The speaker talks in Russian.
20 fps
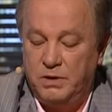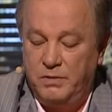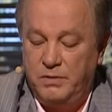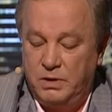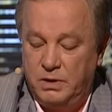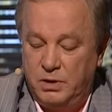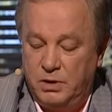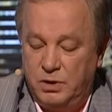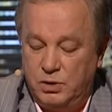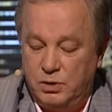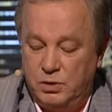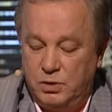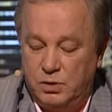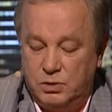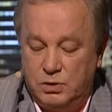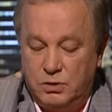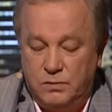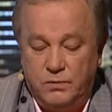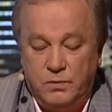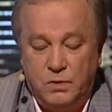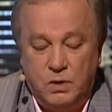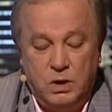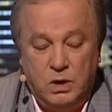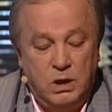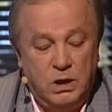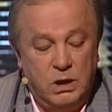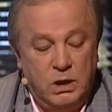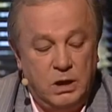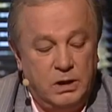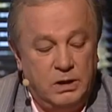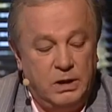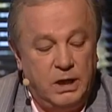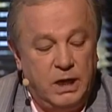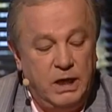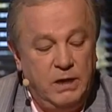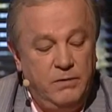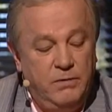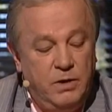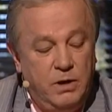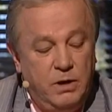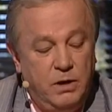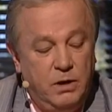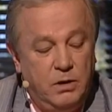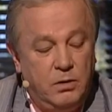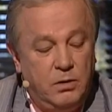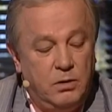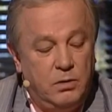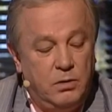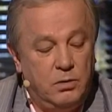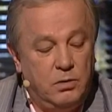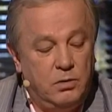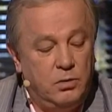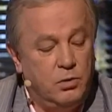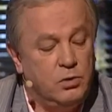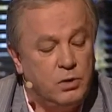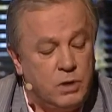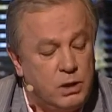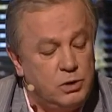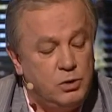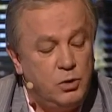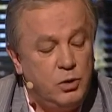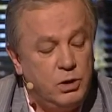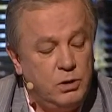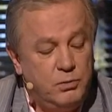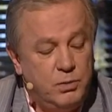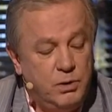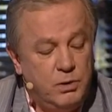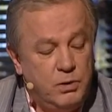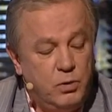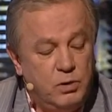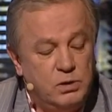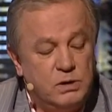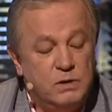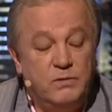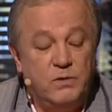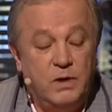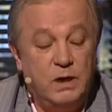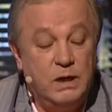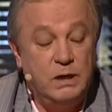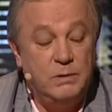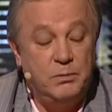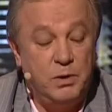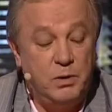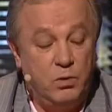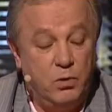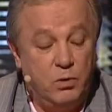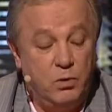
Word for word: по 2000 долларов. На ривере, на терне приходит валет